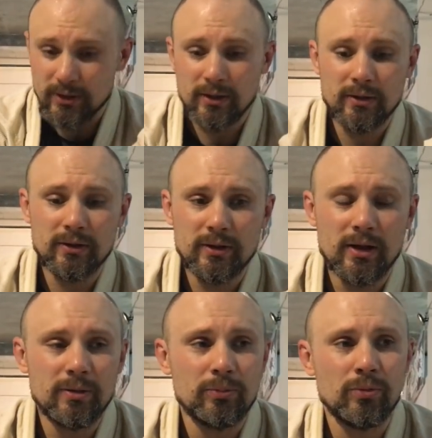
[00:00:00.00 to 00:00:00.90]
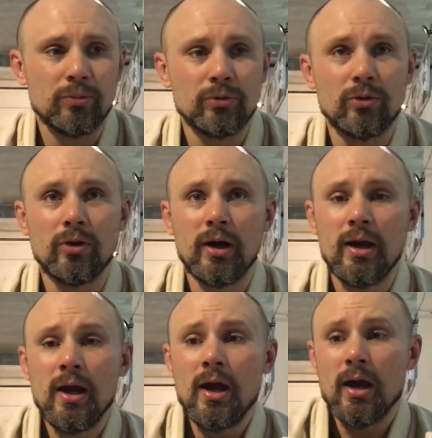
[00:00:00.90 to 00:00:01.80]
э, Дайни Помбу
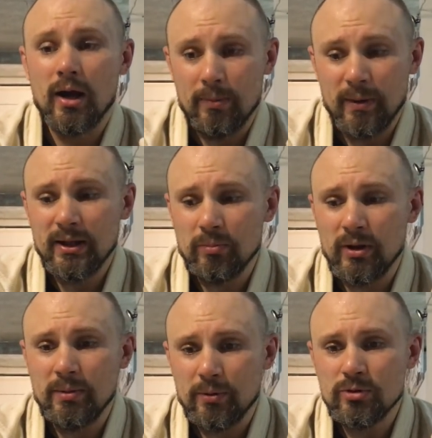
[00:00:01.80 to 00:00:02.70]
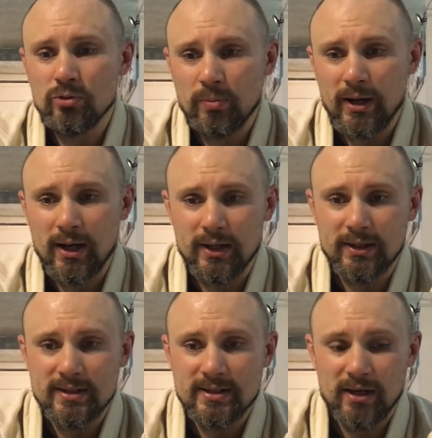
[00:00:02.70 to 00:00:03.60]
Токкай. А поэтому они просто убрали
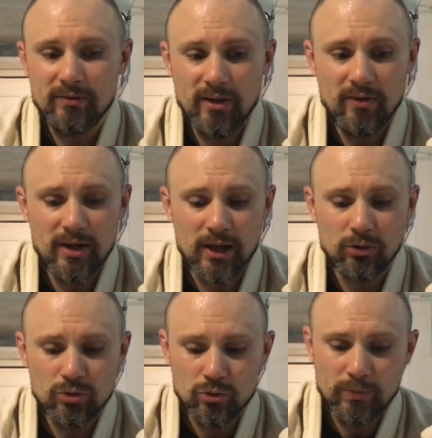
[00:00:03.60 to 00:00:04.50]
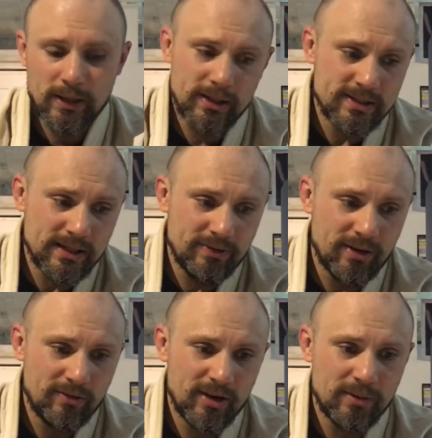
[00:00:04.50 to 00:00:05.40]
это из соревнований. А то, что убрали из
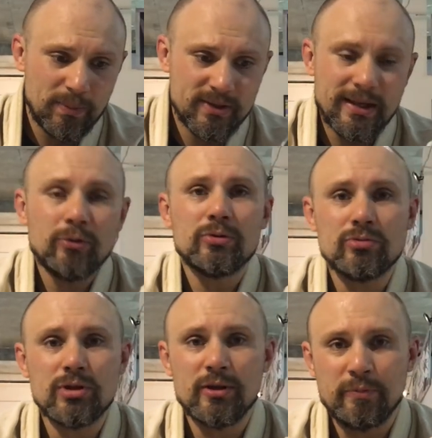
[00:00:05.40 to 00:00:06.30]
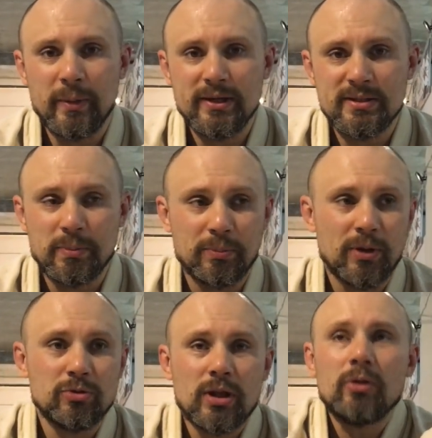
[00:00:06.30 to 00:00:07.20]
соревнований, перестают изучать в принципе,
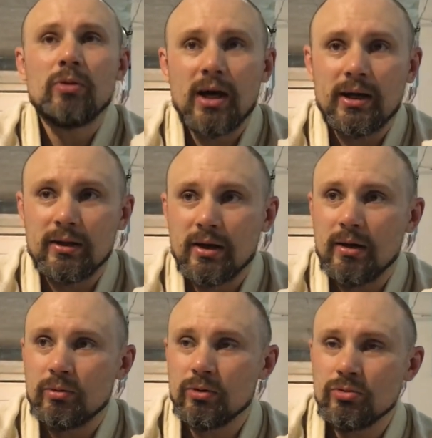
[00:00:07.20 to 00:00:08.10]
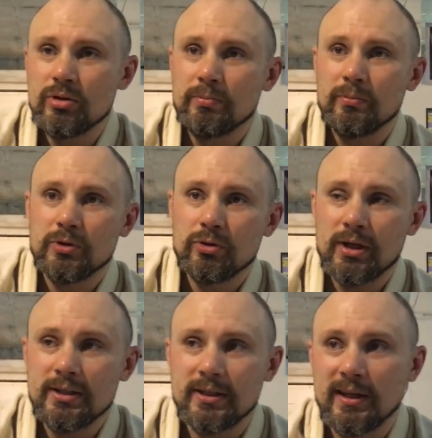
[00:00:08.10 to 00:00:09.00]
потому что оно нахрен никому не нужно. Что
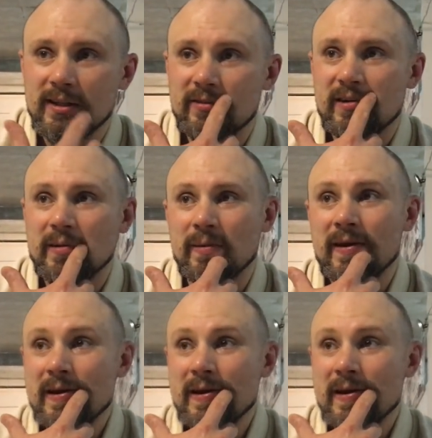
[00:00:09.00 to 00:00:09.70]
тратить на это время?